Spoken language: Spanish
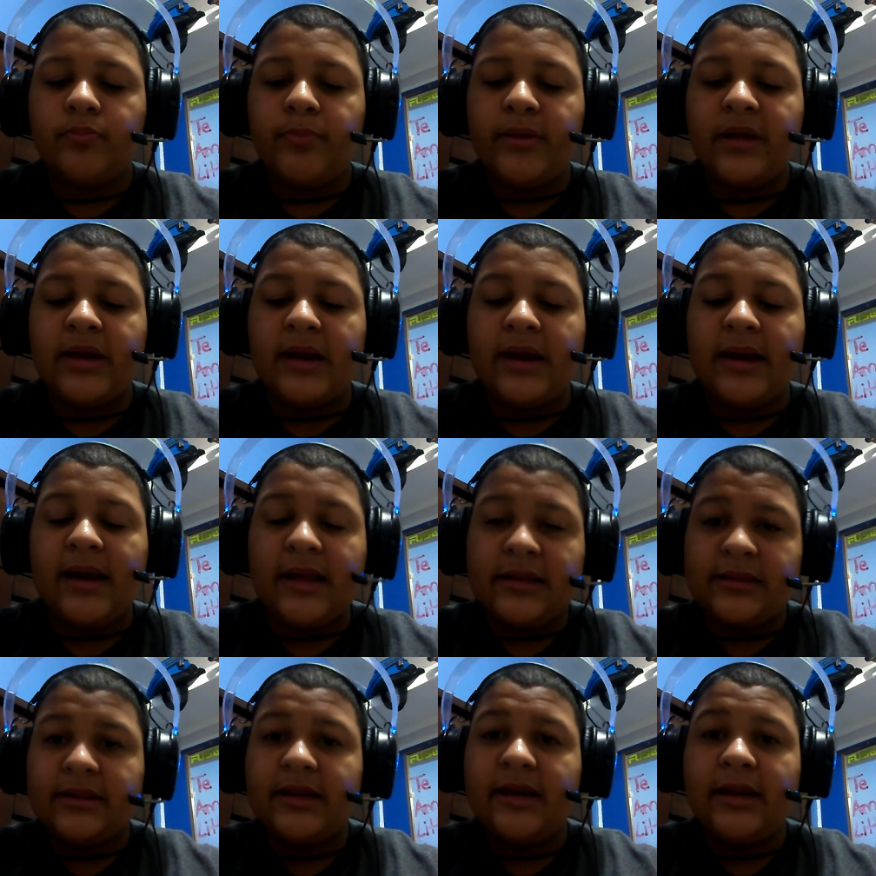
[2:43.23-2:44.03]
para el
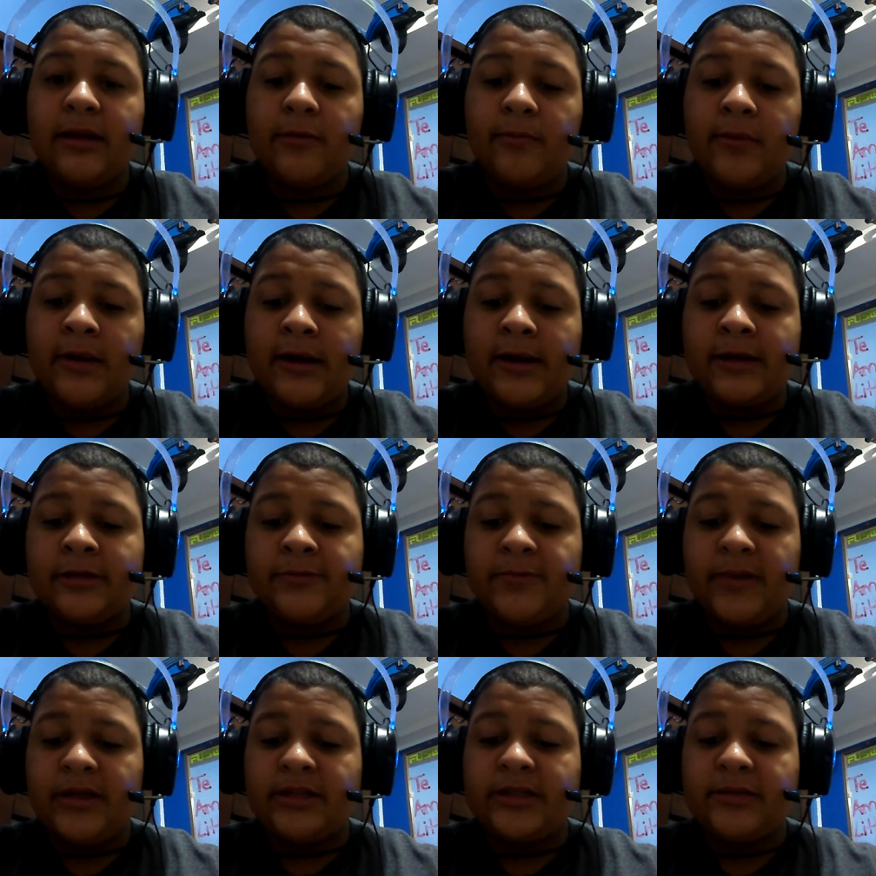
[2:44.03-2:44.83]
atril, para las
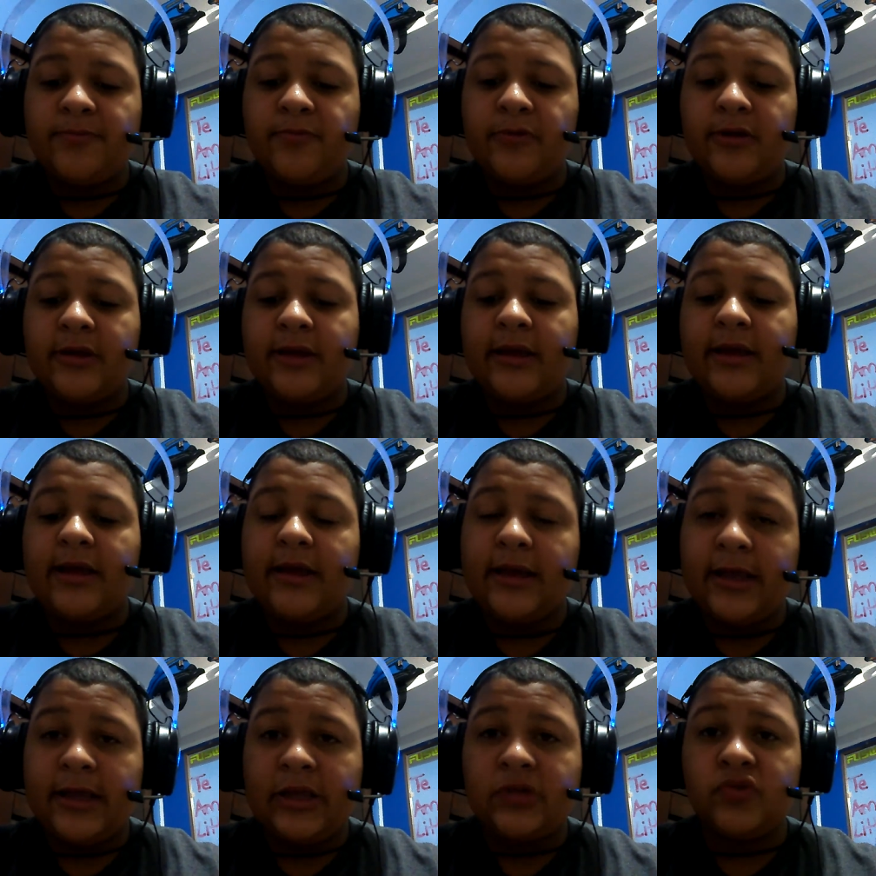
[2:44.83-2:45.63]
patas,
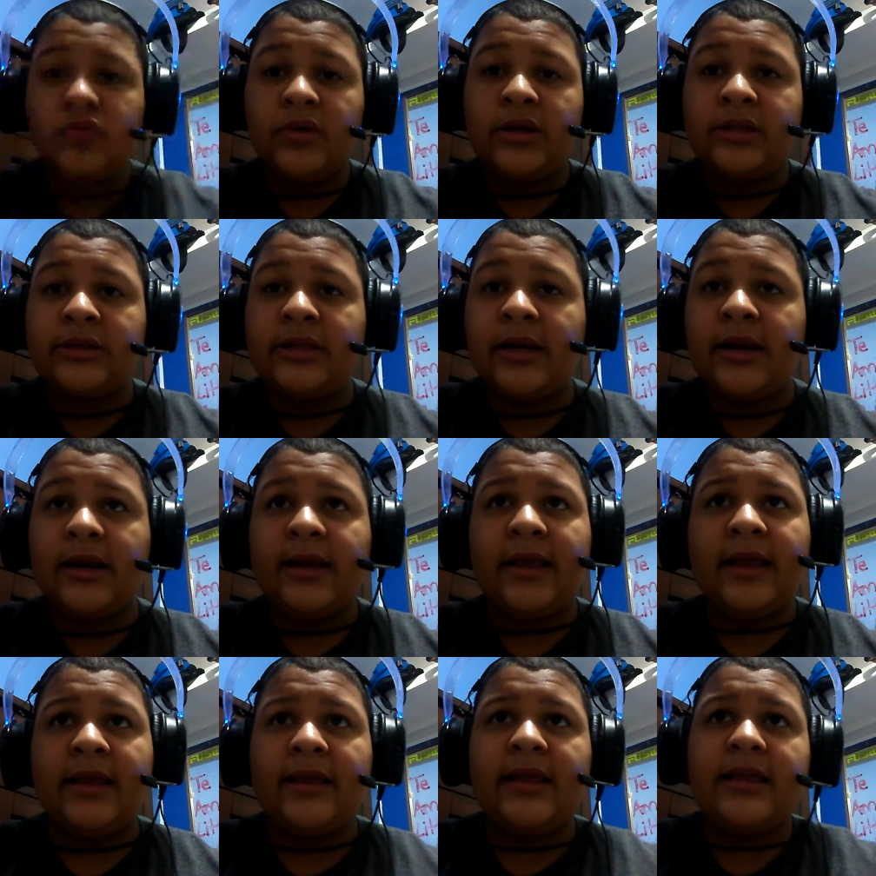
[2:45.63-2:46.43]
porque es un atril
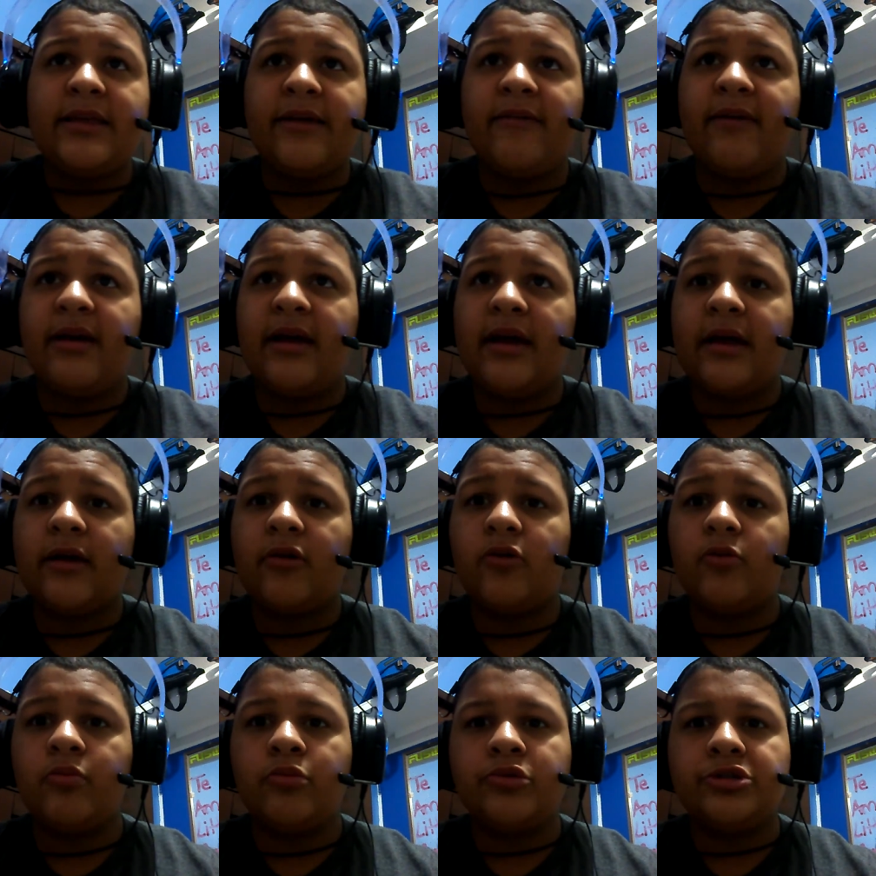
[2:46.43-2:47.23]
que ya
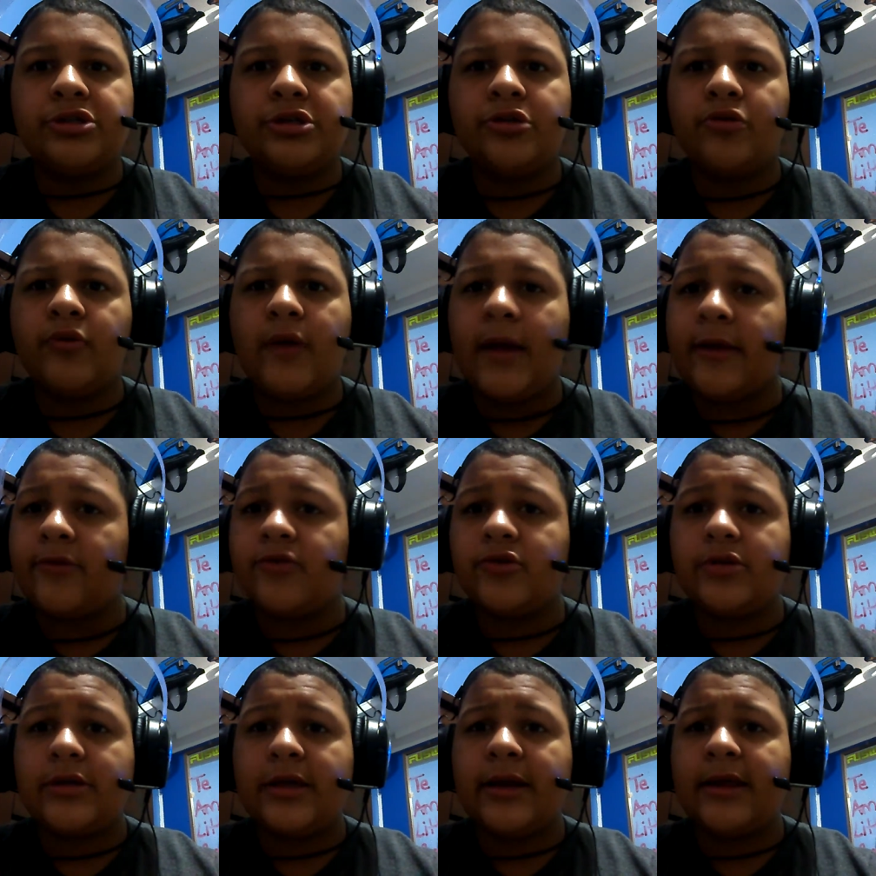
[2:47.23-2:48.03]
lleva como 5
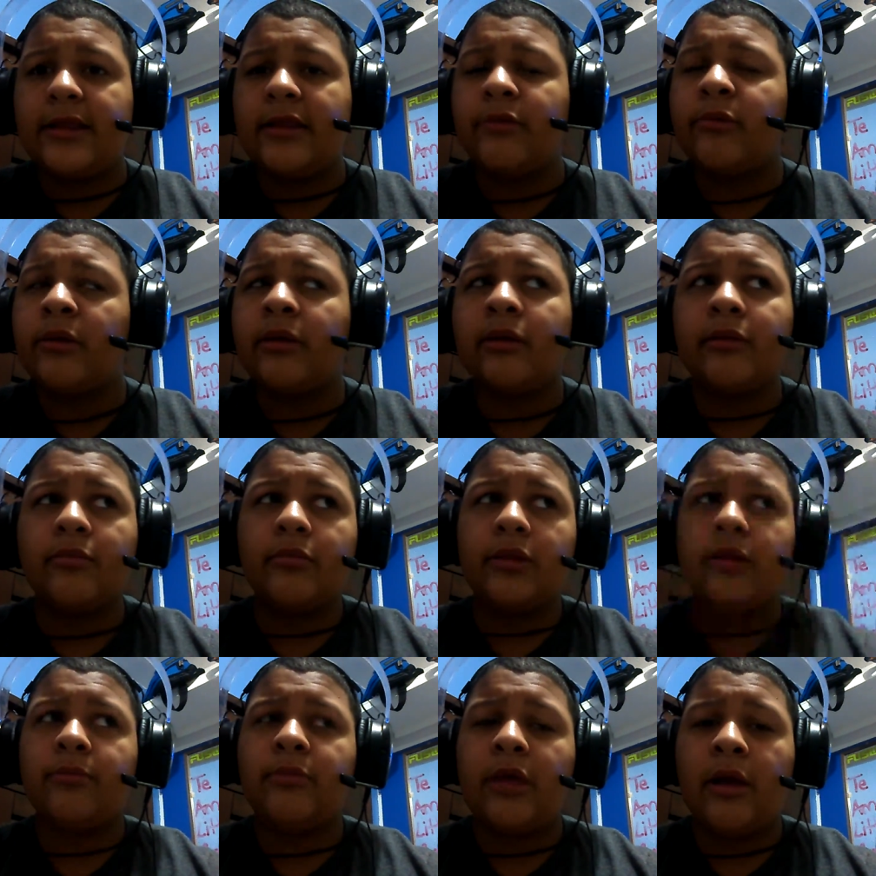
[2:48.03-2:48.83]
años, era de mi,
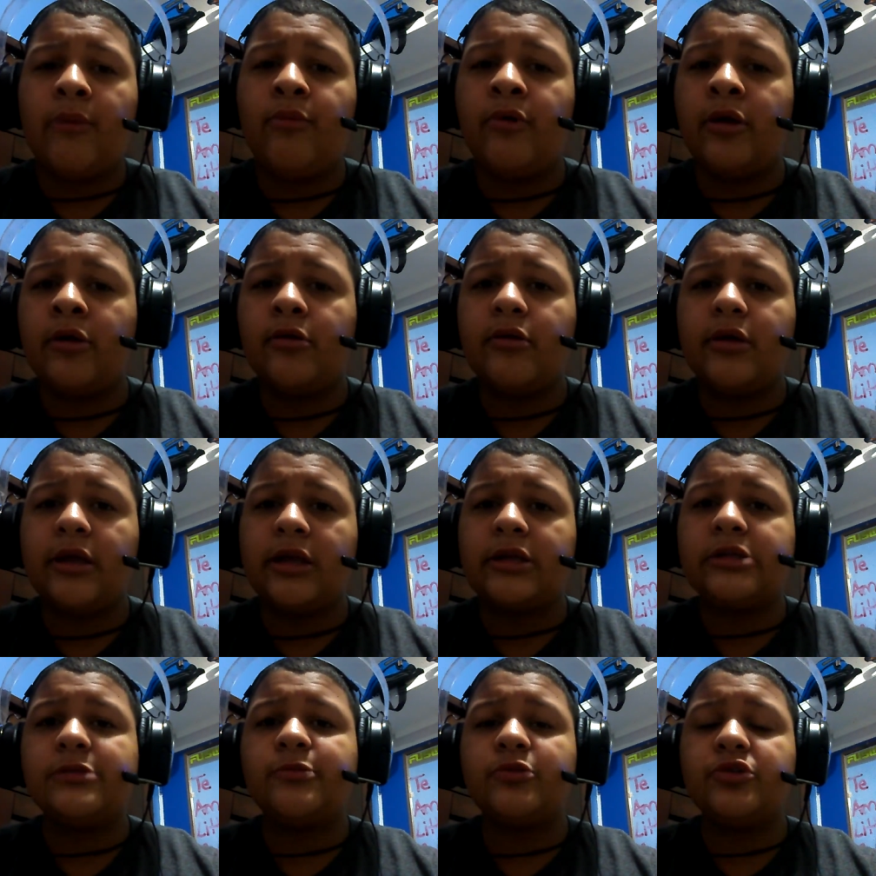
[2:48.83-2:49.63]
de mi abuelo,
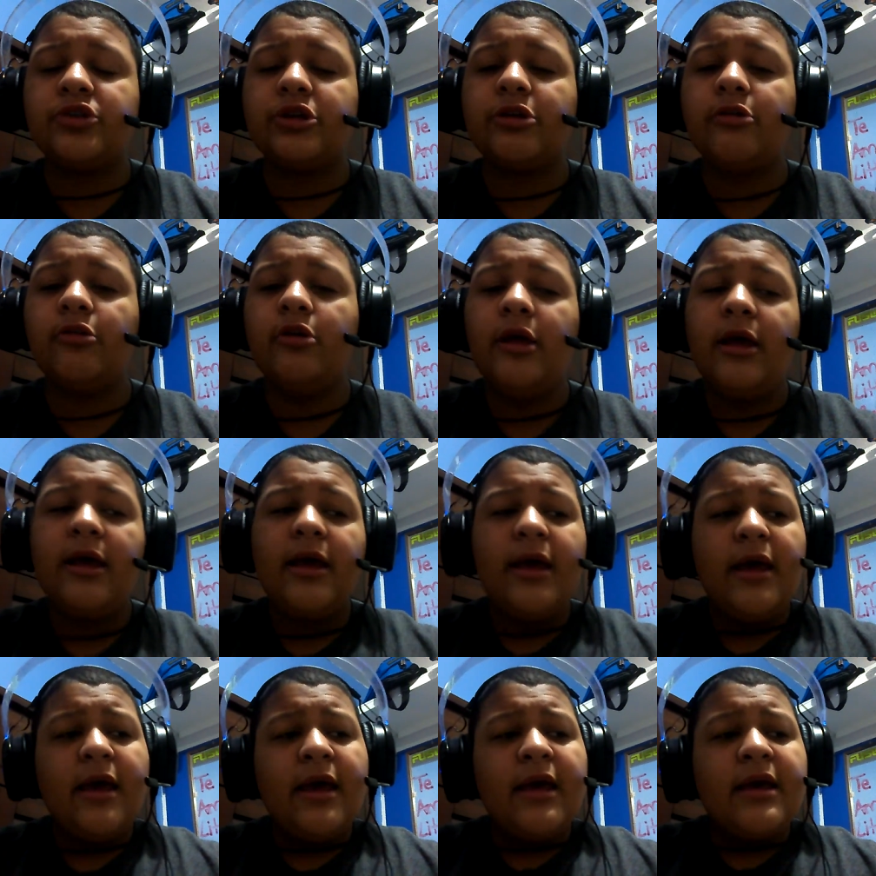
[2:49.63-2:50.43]
que es músico.
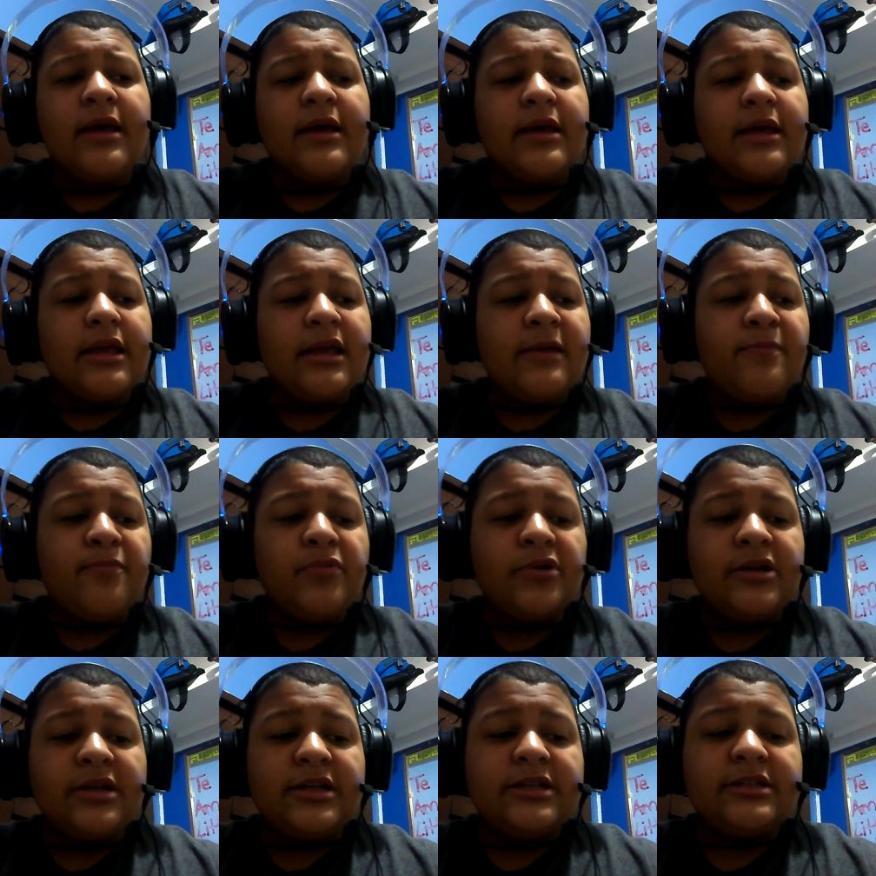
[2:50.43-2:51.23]
Y
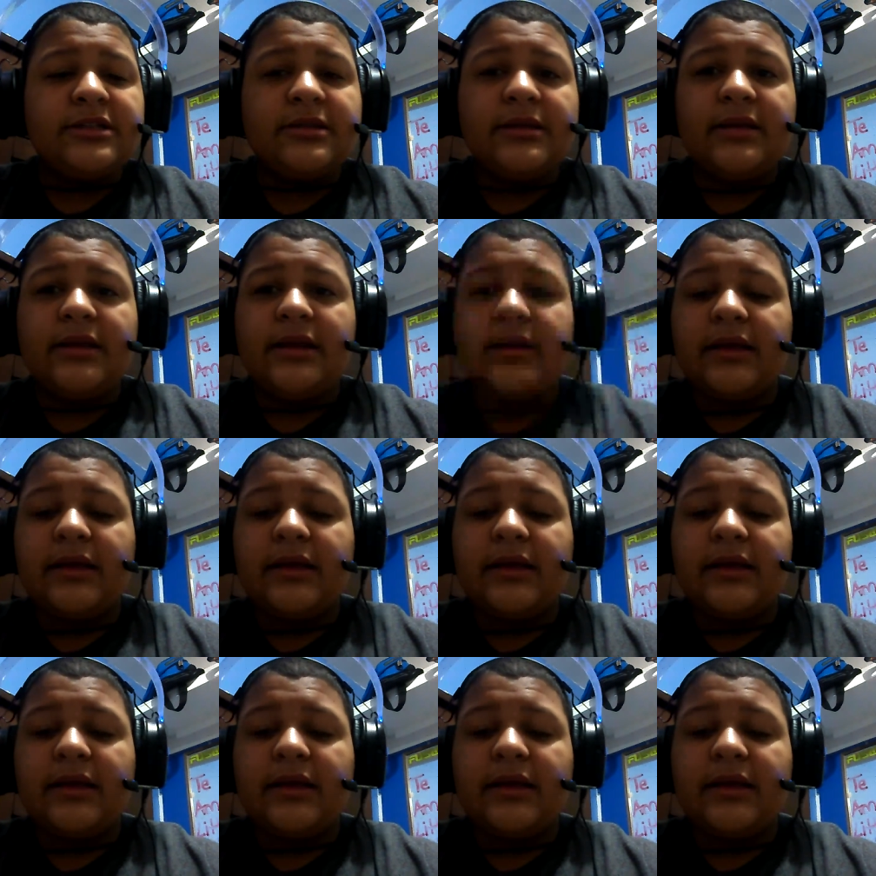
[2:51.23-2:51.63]
pues